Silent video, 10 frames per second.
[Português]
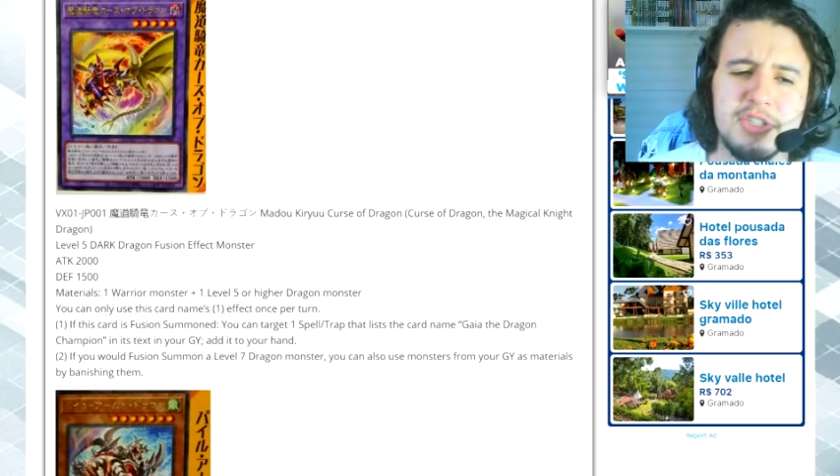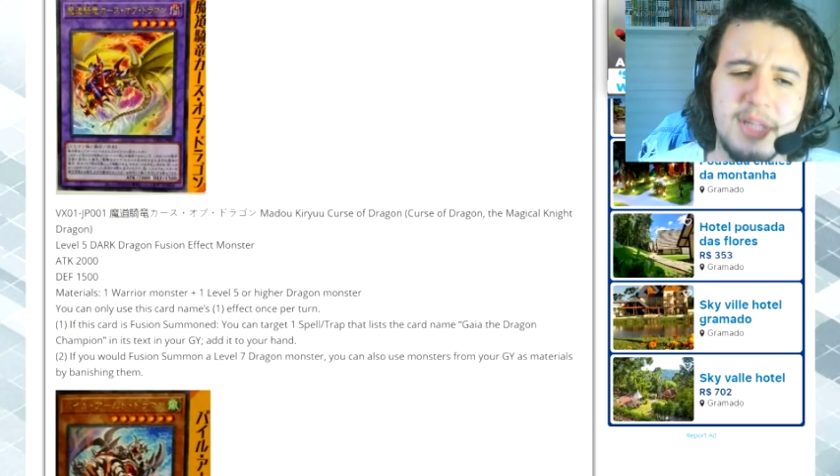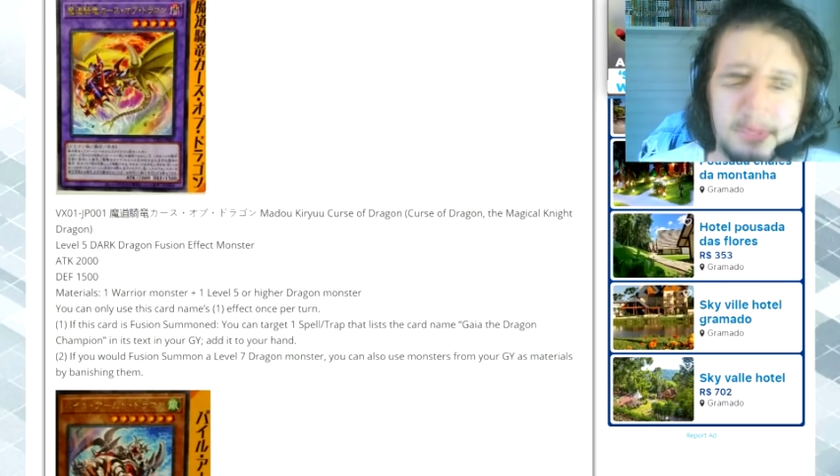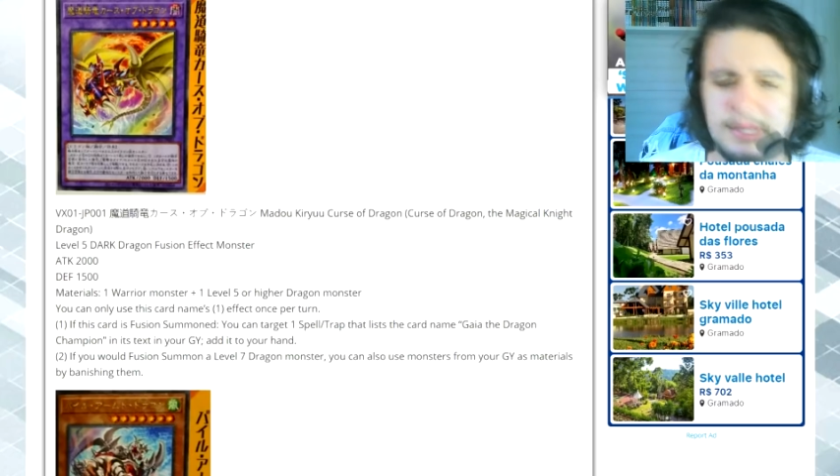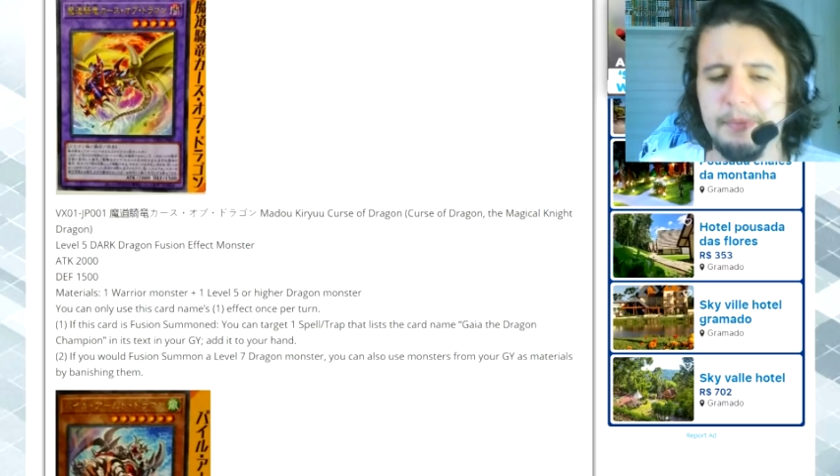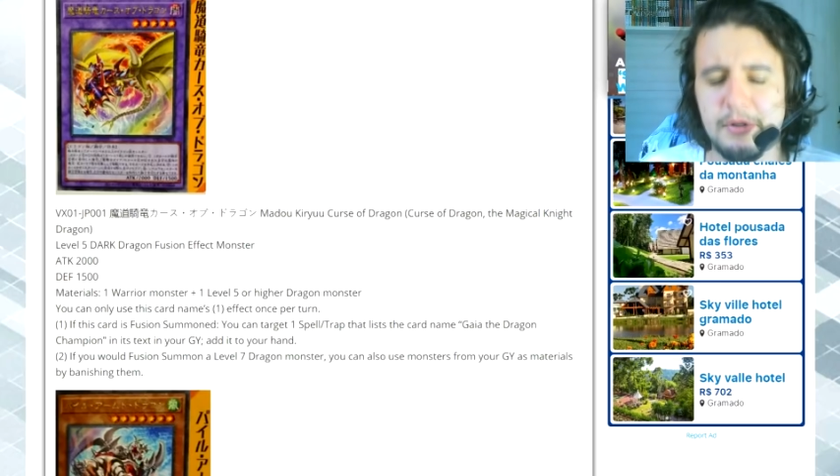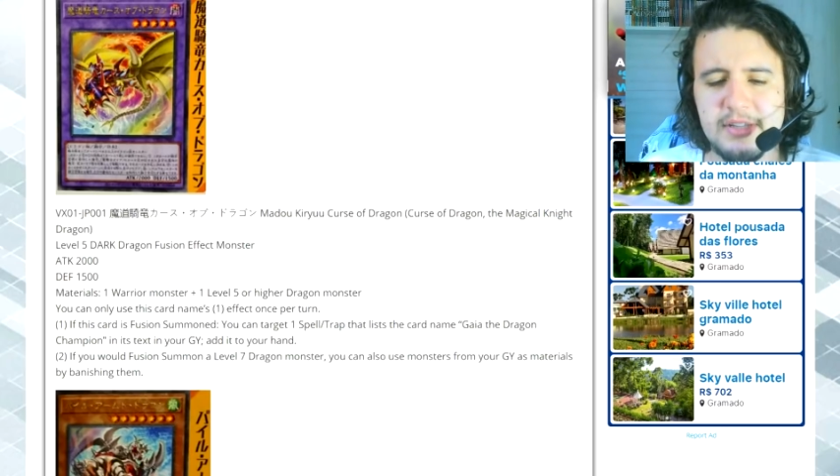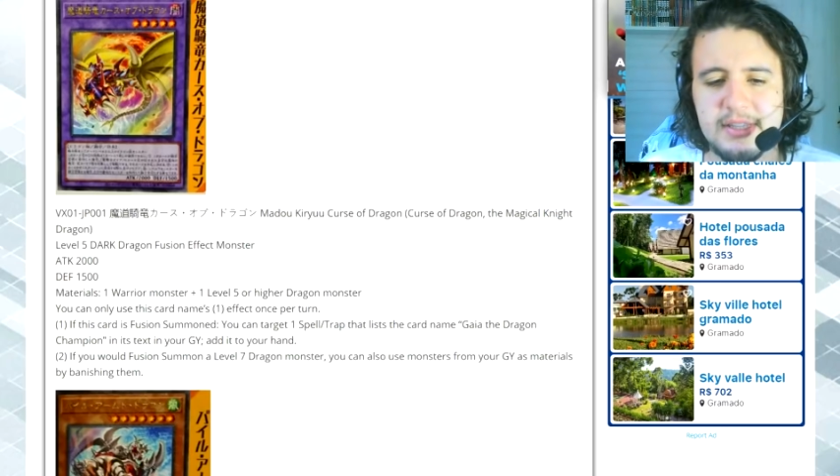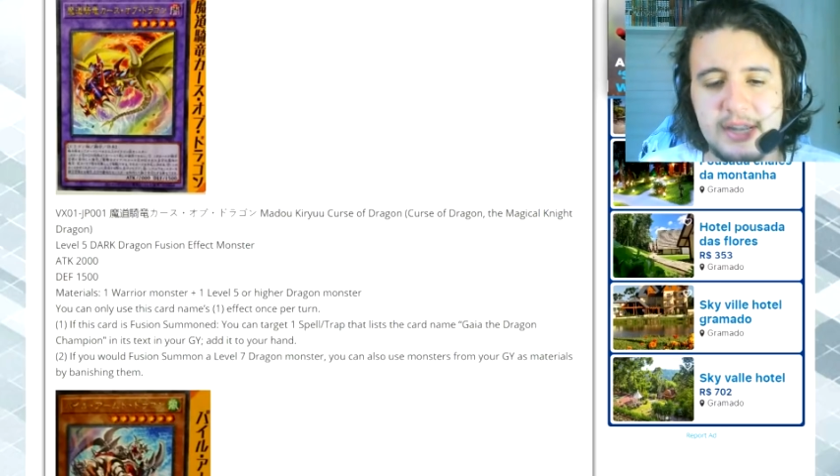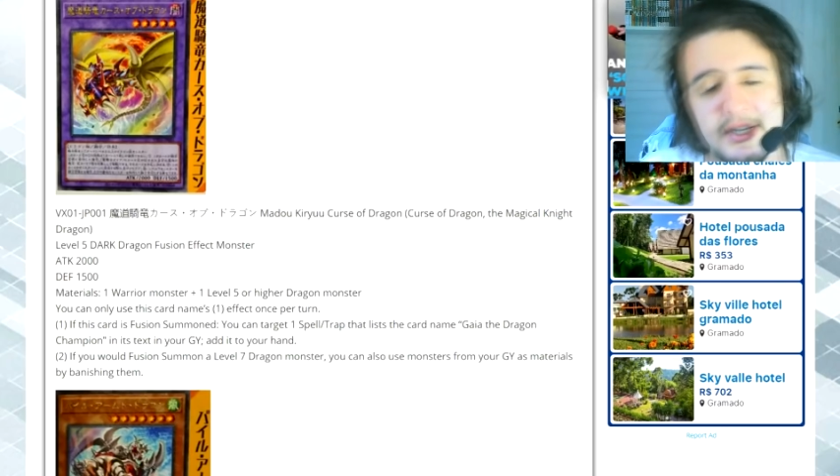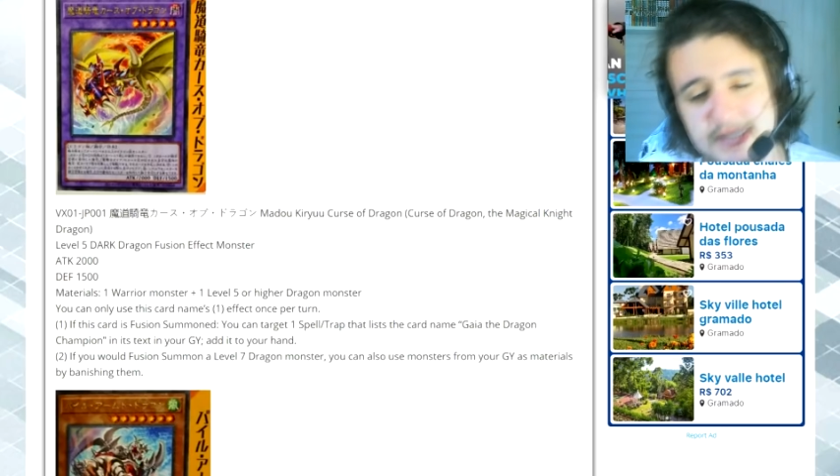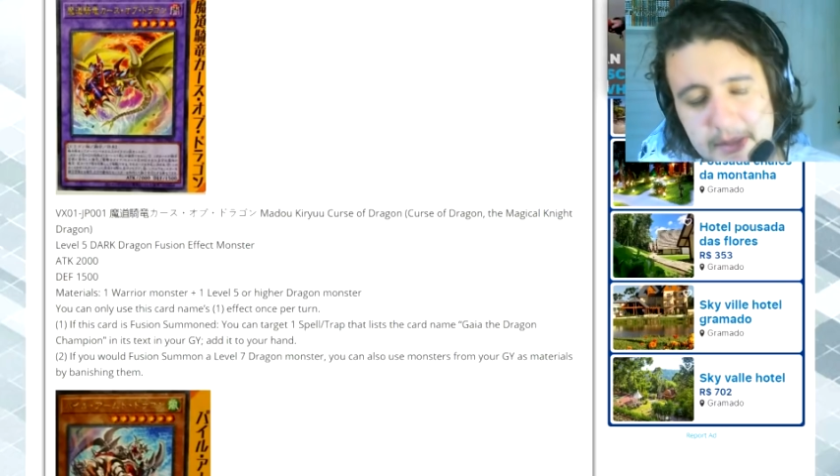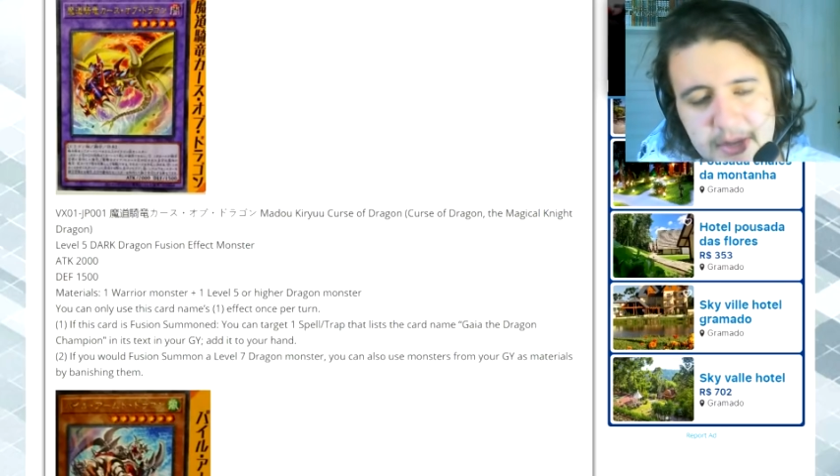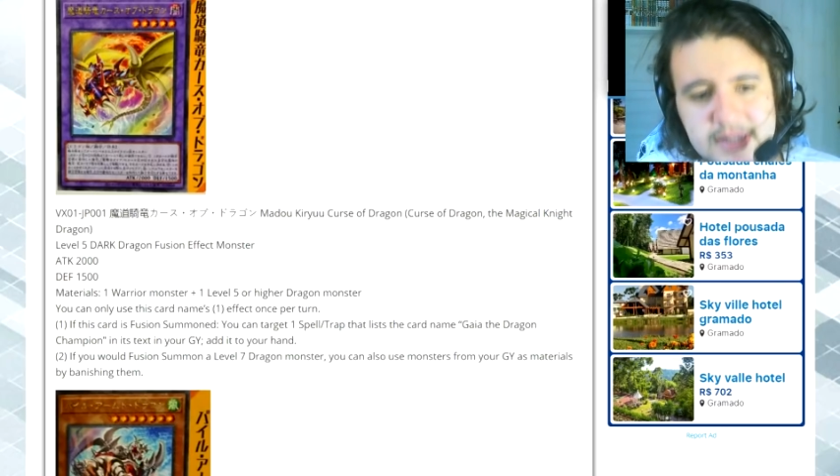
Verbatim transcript: eu acho que dá até pra usar 3, né?